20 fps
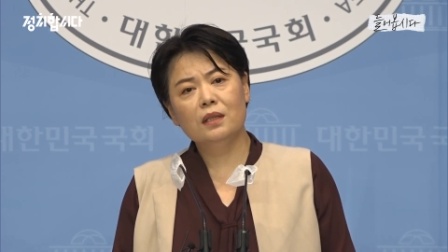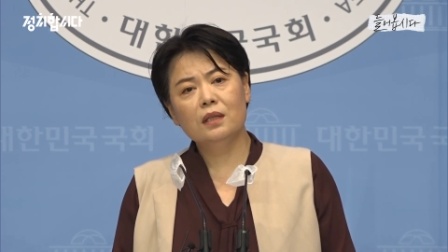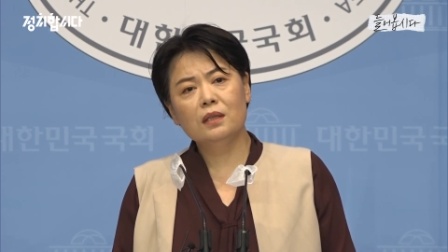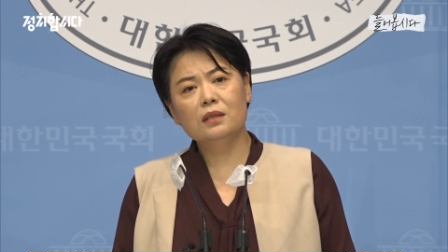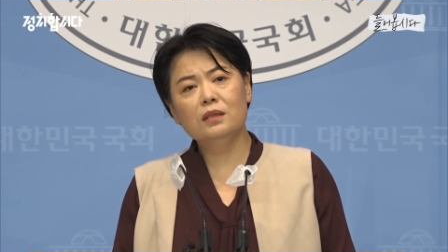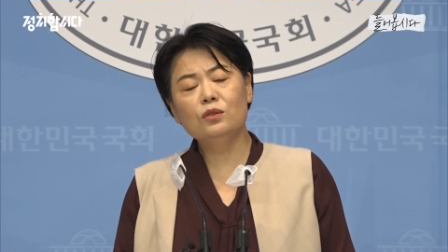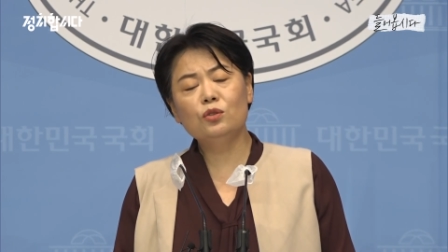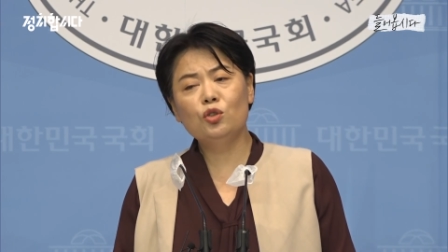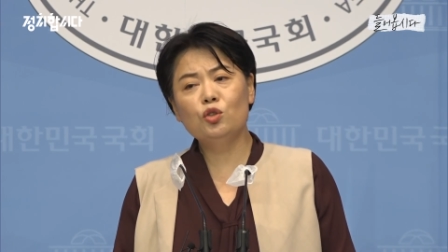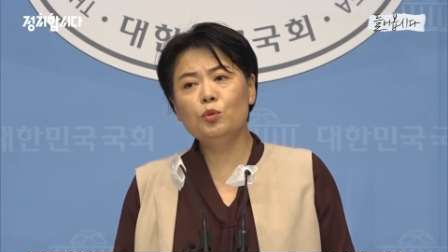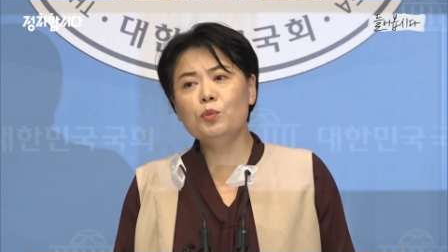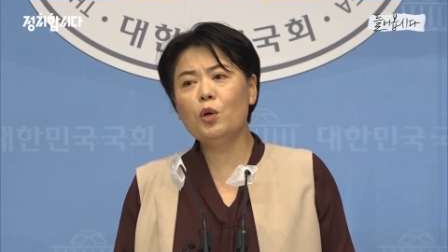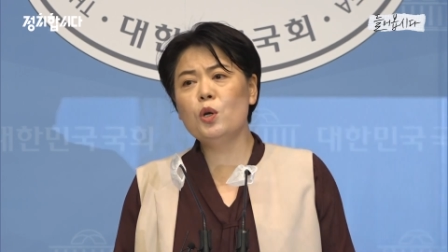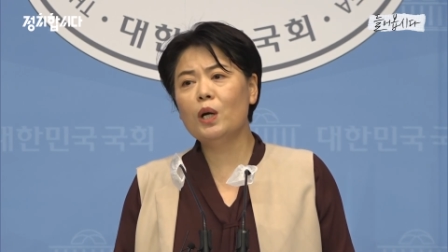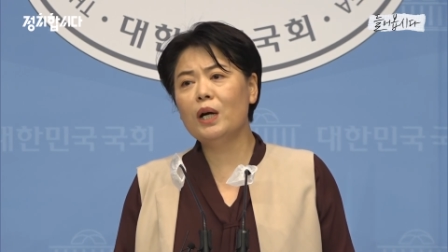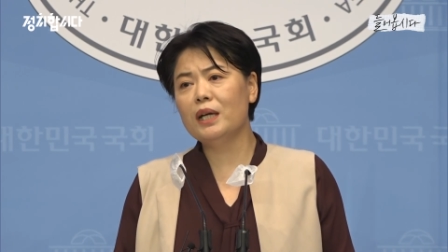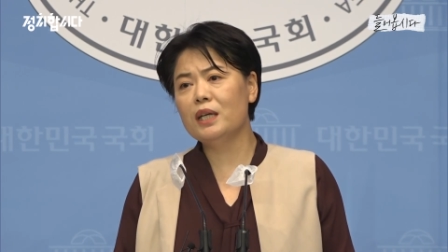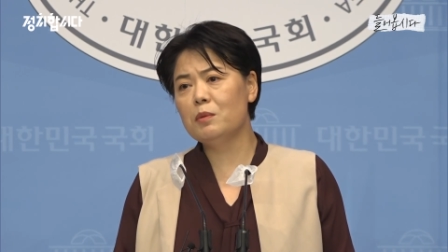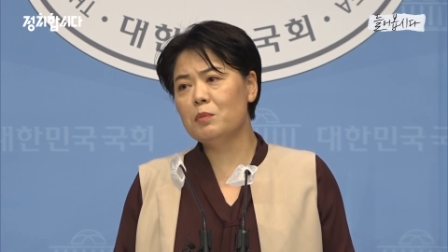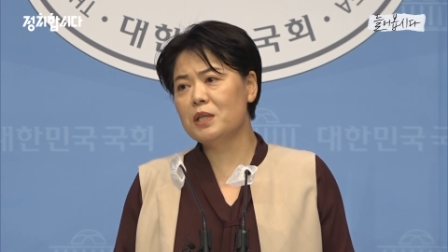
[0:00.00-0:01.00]
그
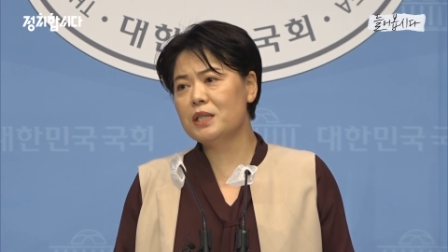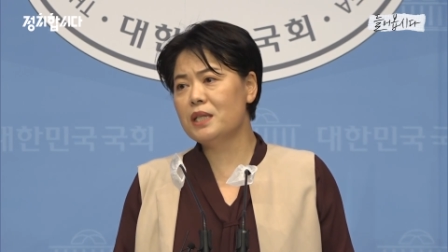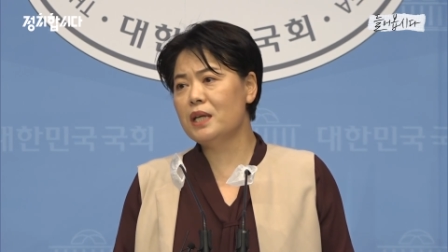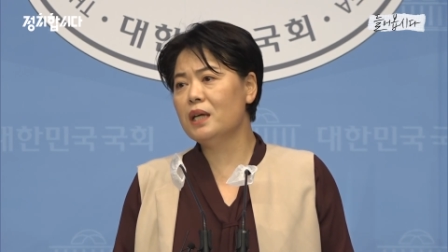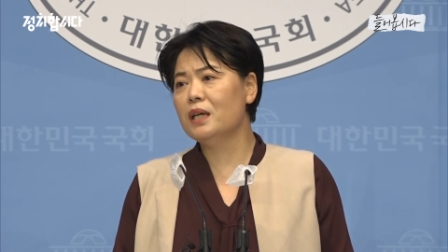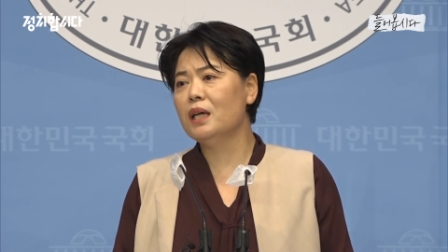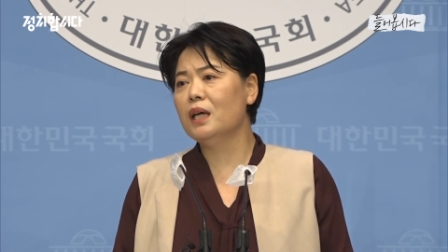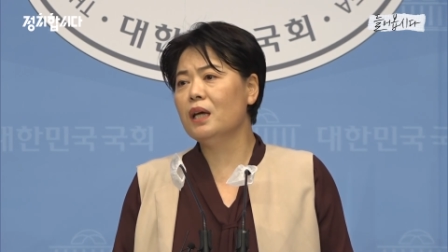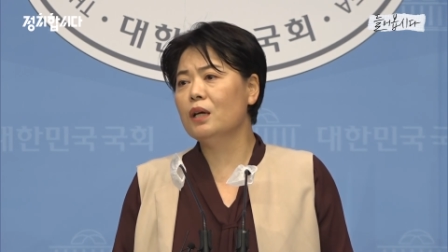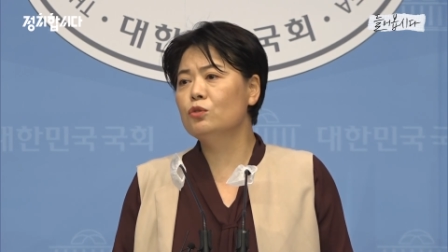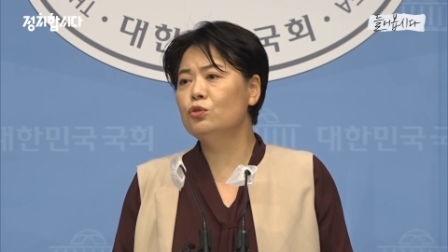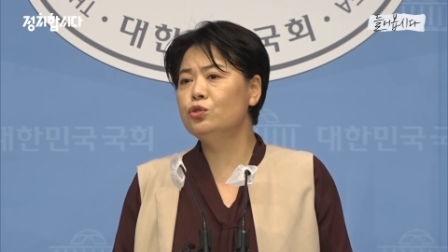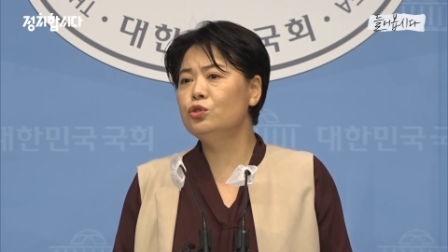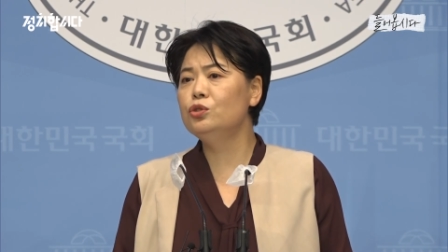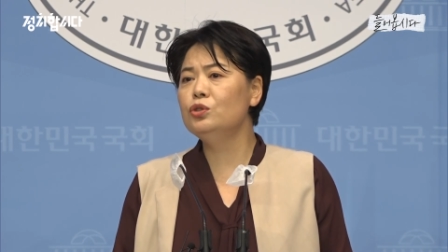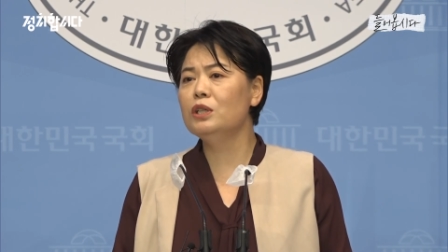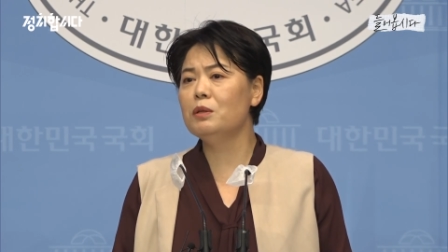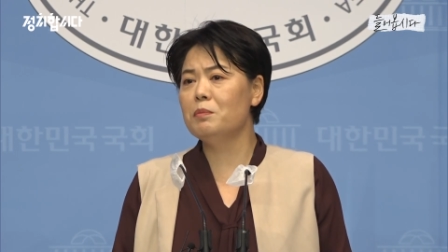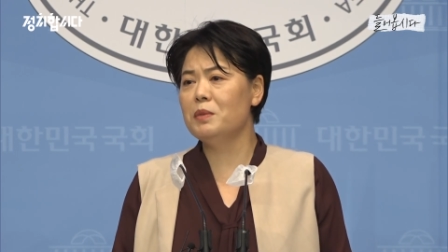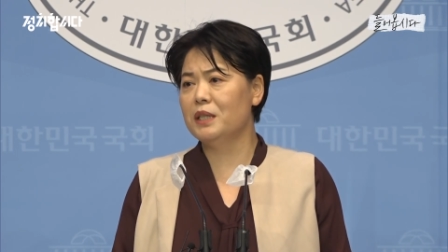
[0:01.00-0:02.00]
규모가 이미 세계
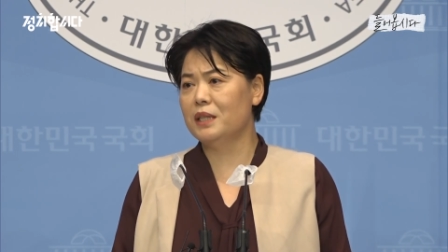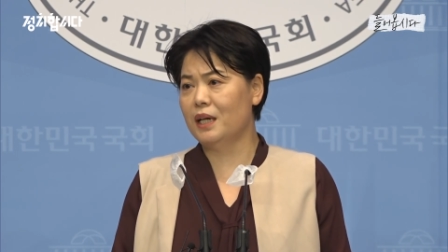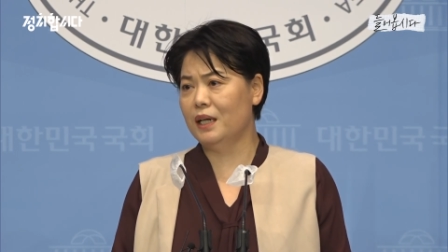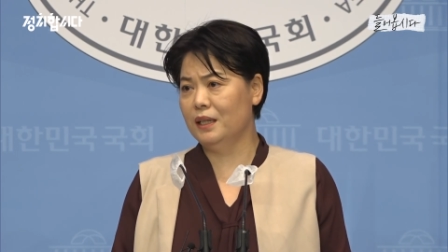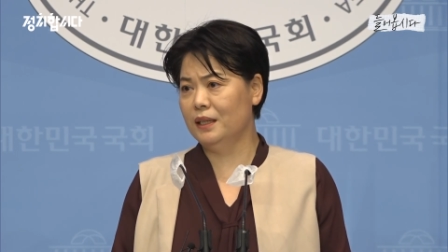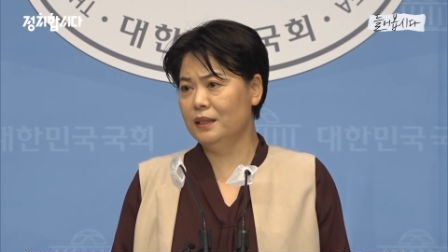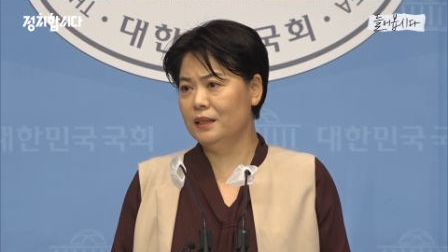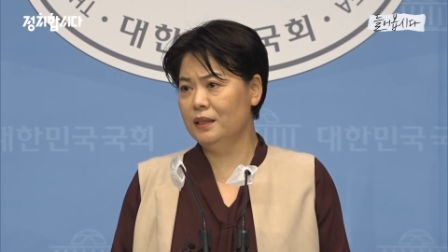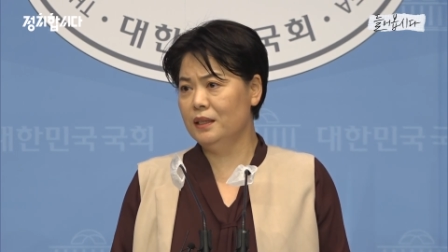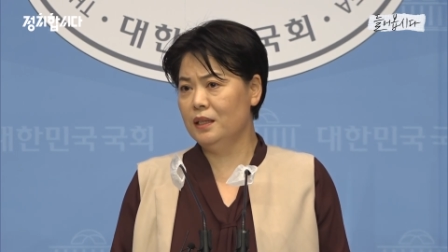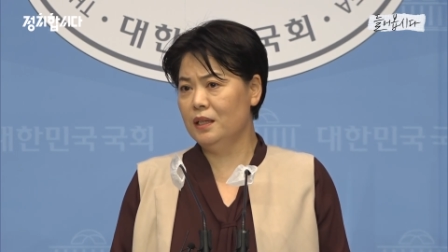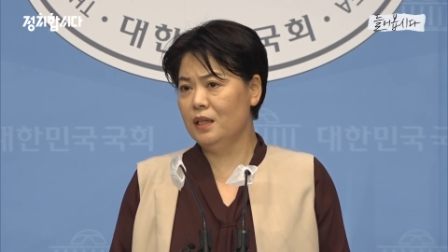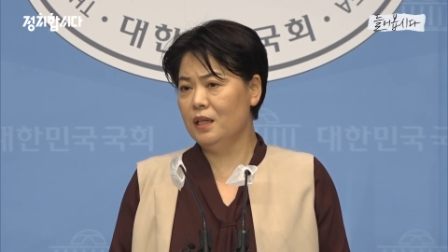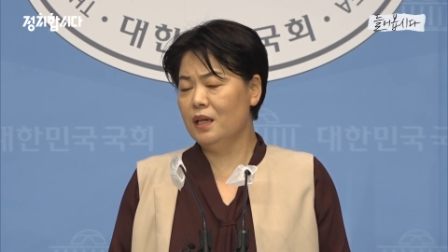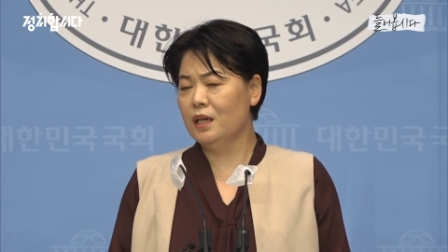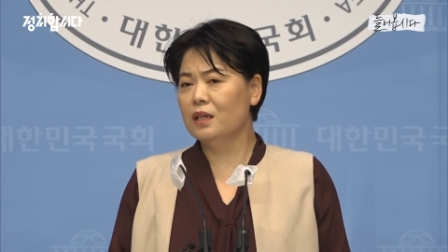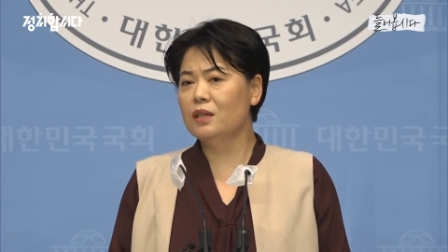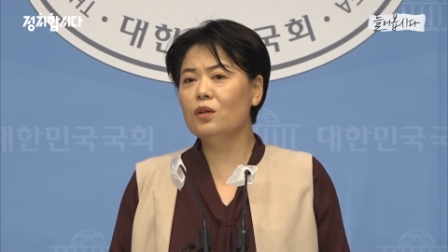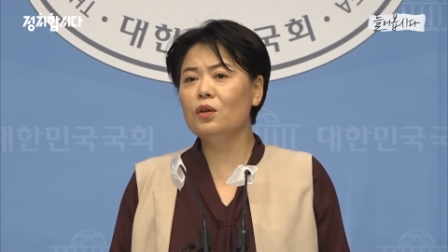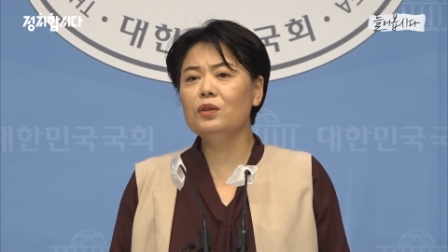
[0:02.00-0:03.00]
구둥입니다
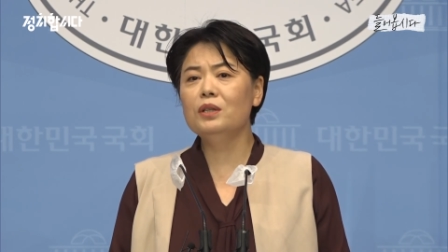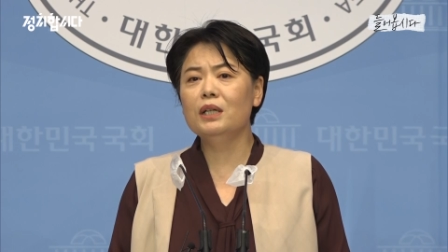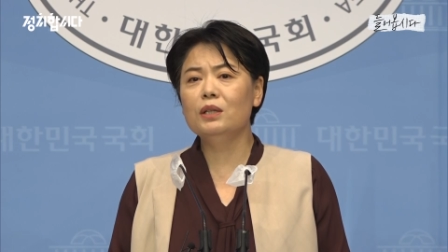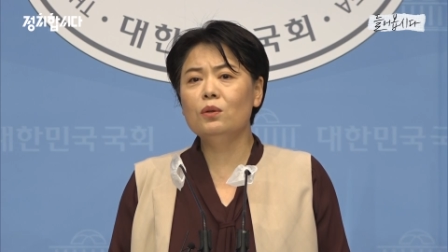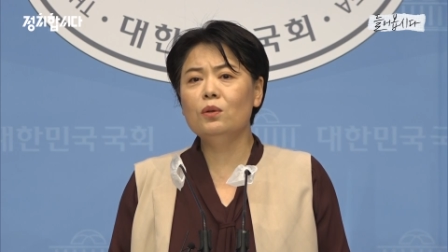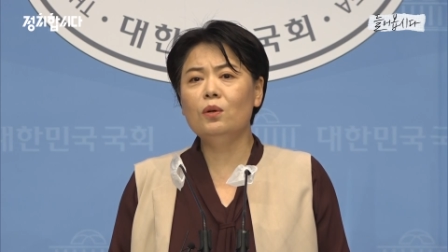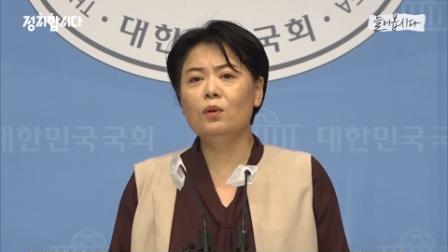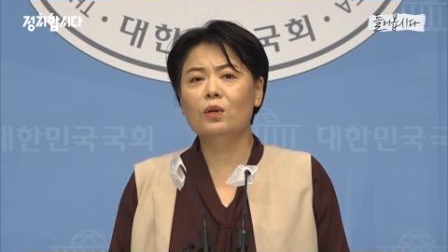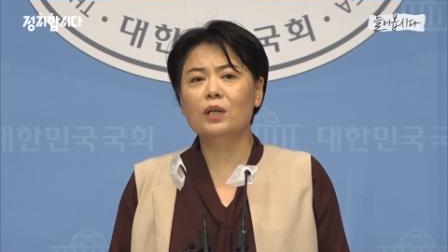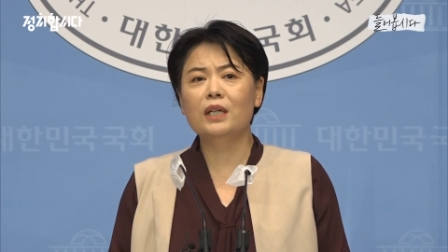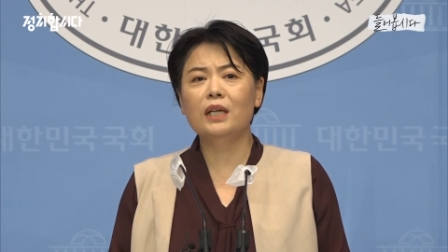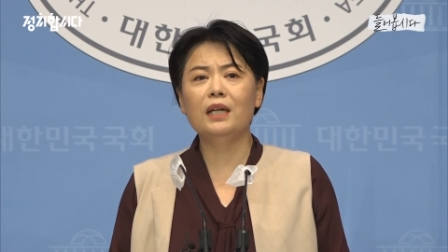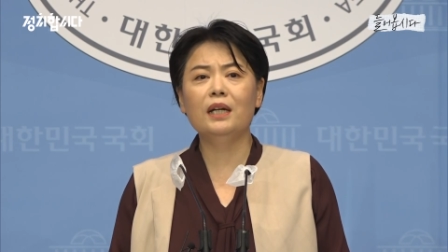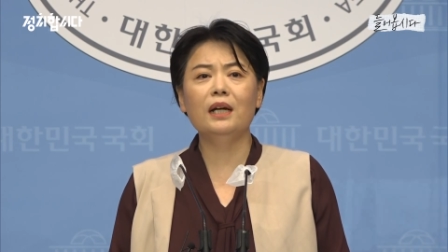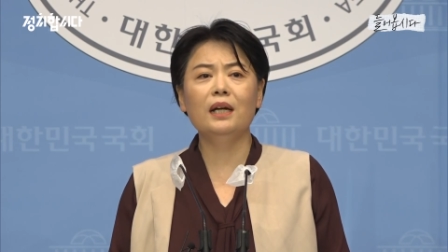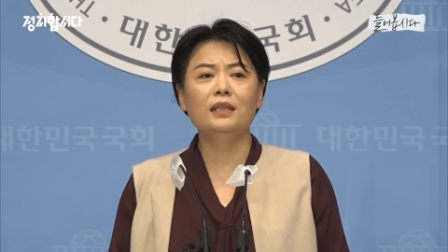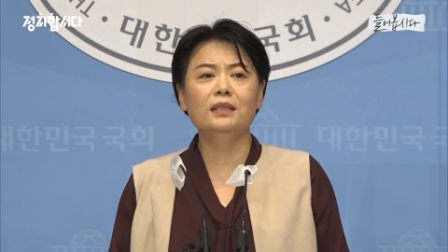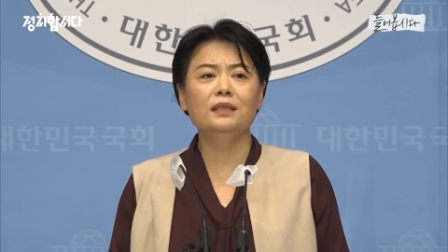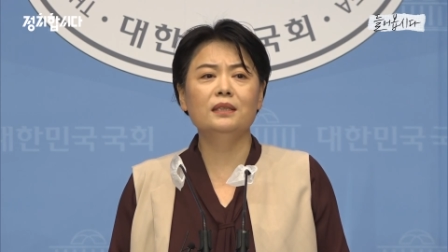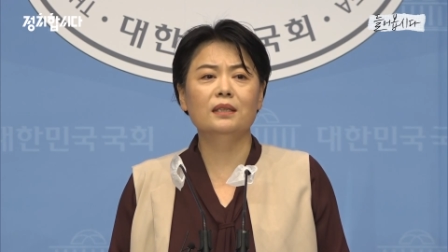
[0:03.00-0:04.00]
그런데도
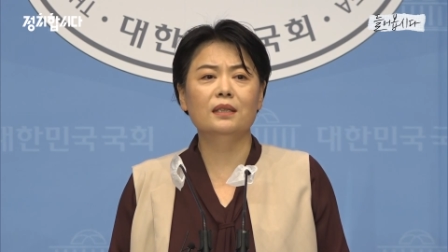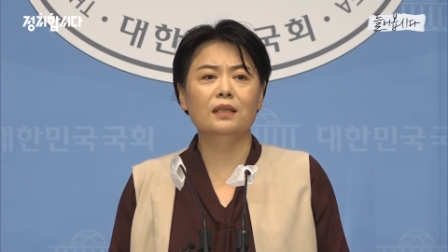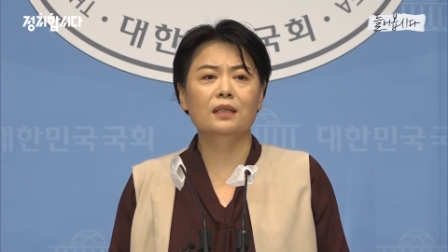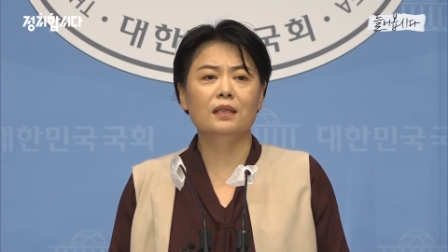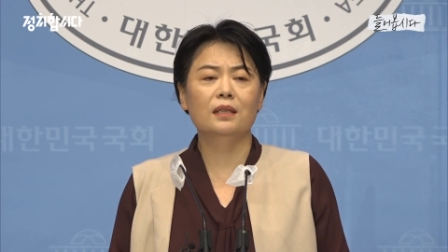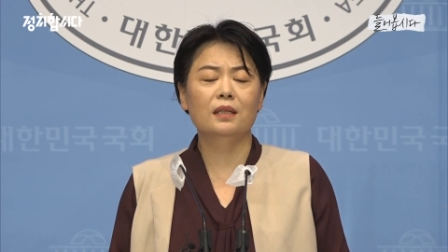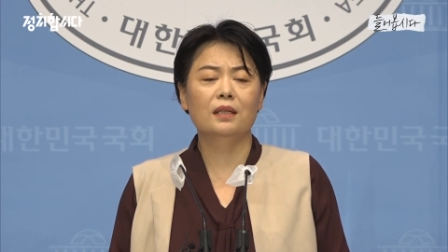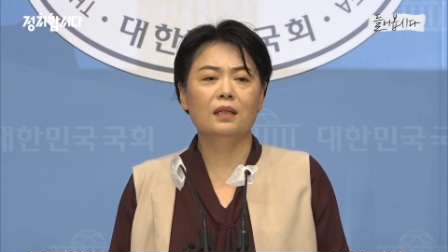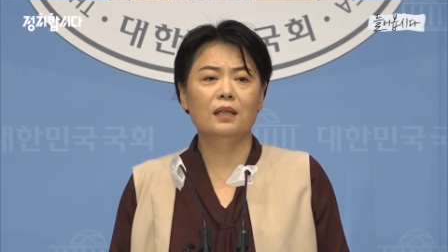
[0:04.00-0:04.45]
길에는